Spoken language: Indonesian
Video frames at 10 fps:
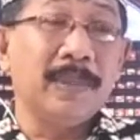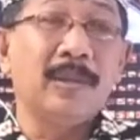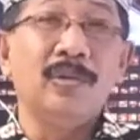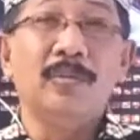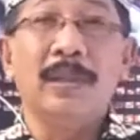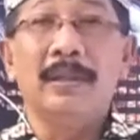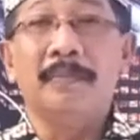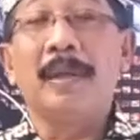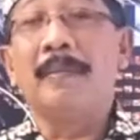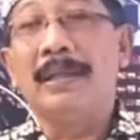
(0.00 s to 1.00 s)

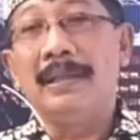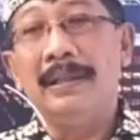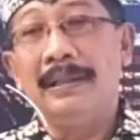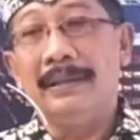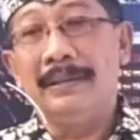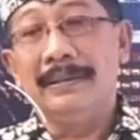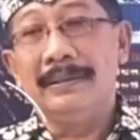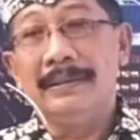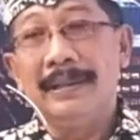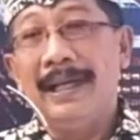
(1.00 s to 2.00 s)
paguyuban permadani ya.
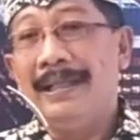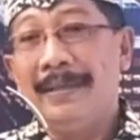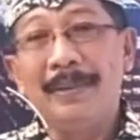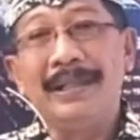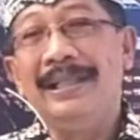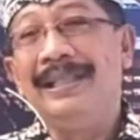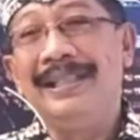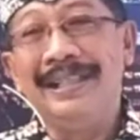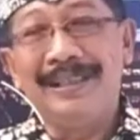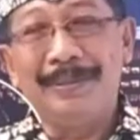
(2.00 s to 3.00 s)
Hanya begini
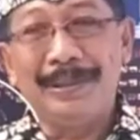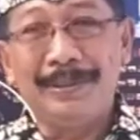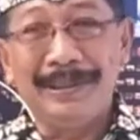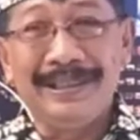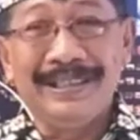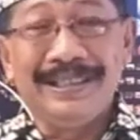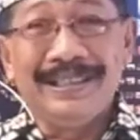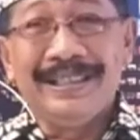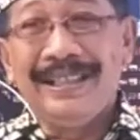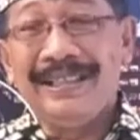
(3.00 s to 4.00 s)
ya teman-teman,
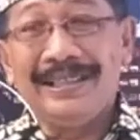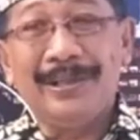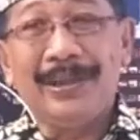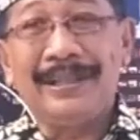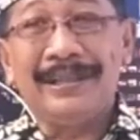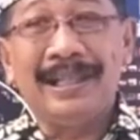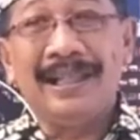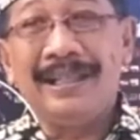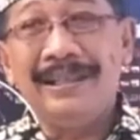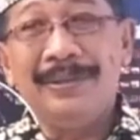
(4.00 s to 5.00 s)
eh, satu
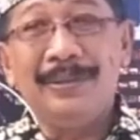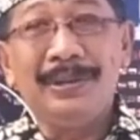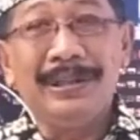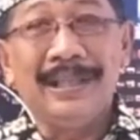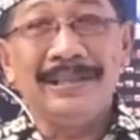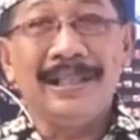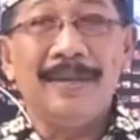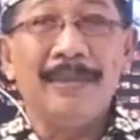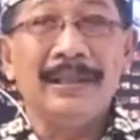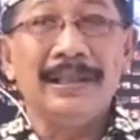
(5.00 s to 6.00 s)
acara itu tidak
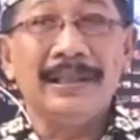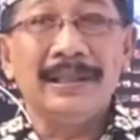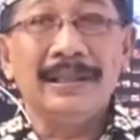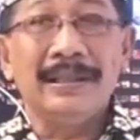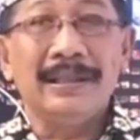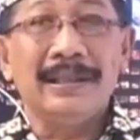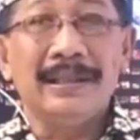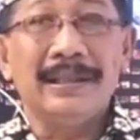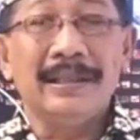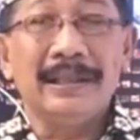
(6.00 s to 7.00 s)
selamanya
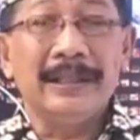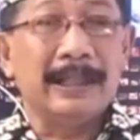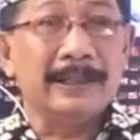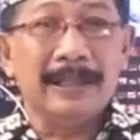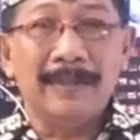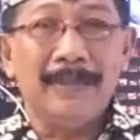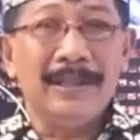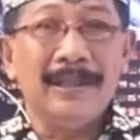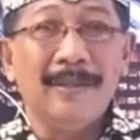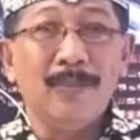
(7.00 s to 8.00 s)
eh, tidak
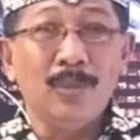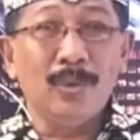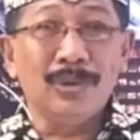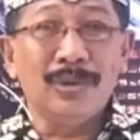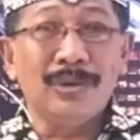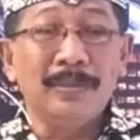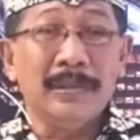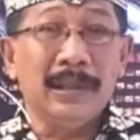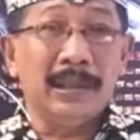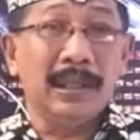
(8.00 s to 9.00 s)
selamanya mulus.
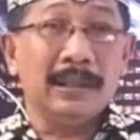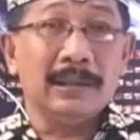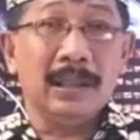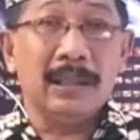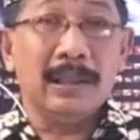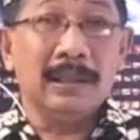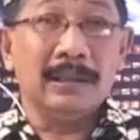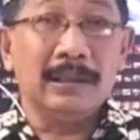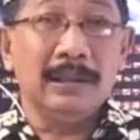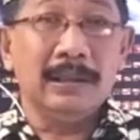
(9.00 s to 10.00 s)
Misalnya acara yang
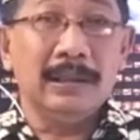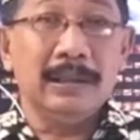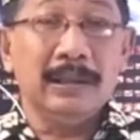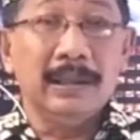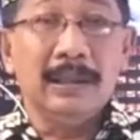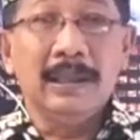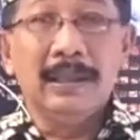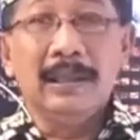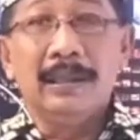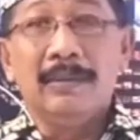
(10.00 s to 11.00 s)

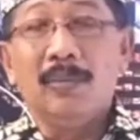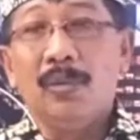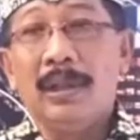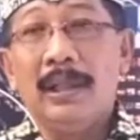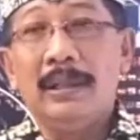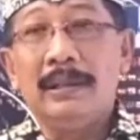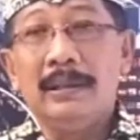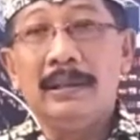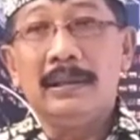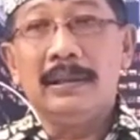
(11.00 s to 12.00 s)
dimulai
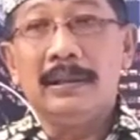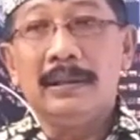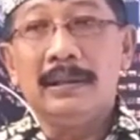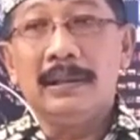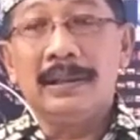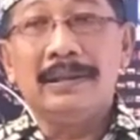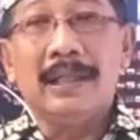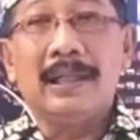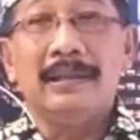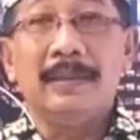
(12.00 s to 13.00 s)

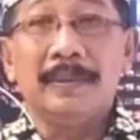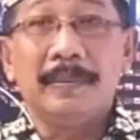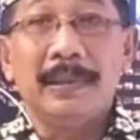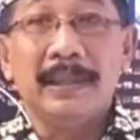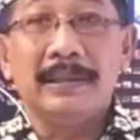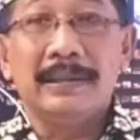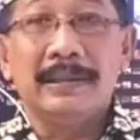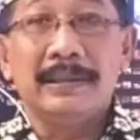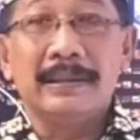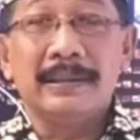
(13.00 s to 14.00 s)
direncanakan jam
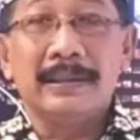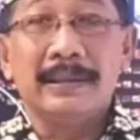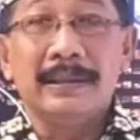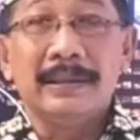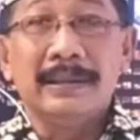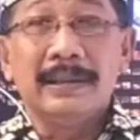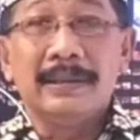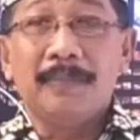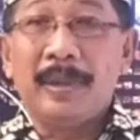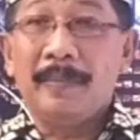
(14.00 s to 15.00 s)

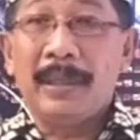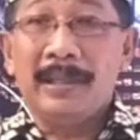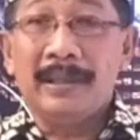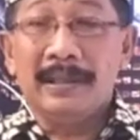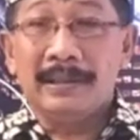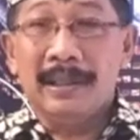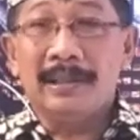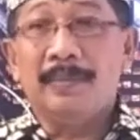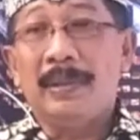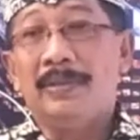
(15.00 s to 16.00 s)
11 prepare-nya setengah
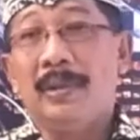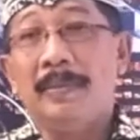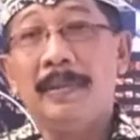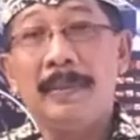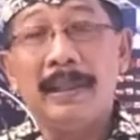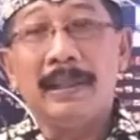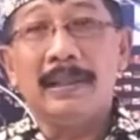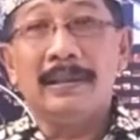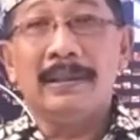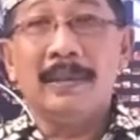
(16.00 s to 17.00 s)
sebelas sudah prepare
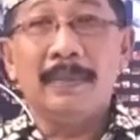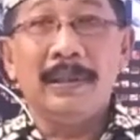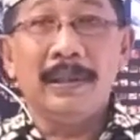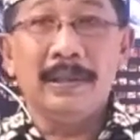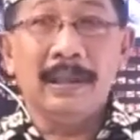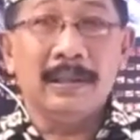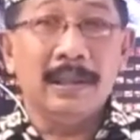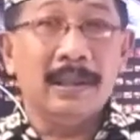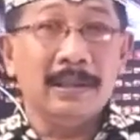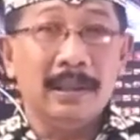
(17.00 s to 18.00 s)
tapi
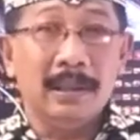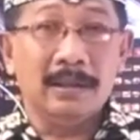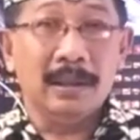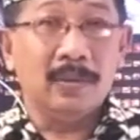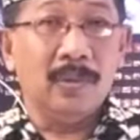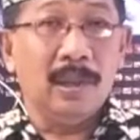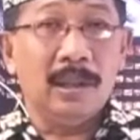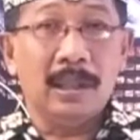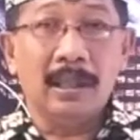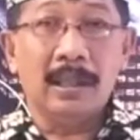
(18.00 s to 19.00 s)
kenyataan ada satu
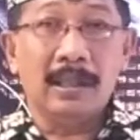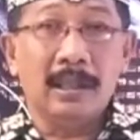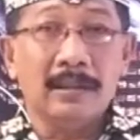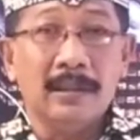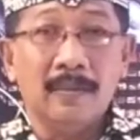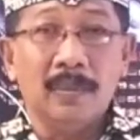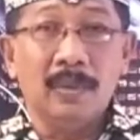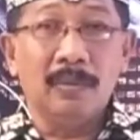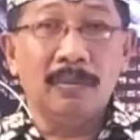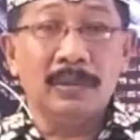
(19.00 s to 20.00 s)
hal karena riasnya
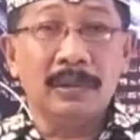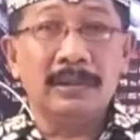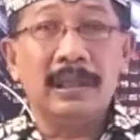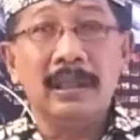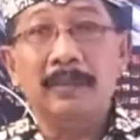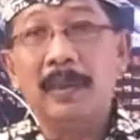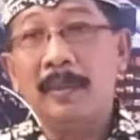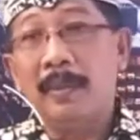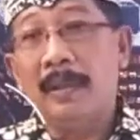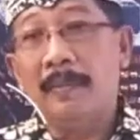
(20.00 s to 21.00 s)
belum selesai
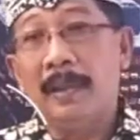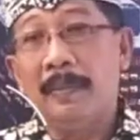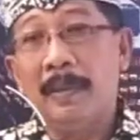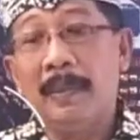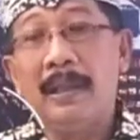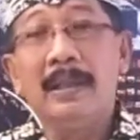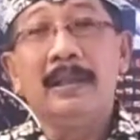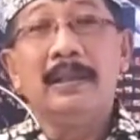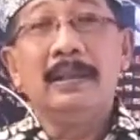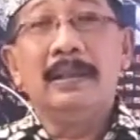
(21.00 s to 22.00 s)
bla bla bla bla bla
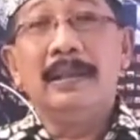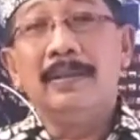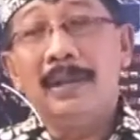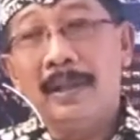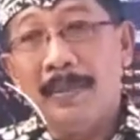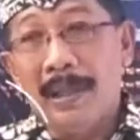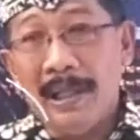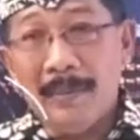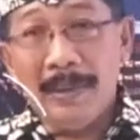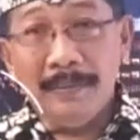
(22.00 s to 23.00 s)
itu ada
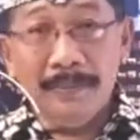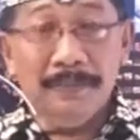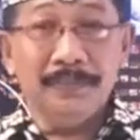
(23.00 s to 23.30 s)
pengalaman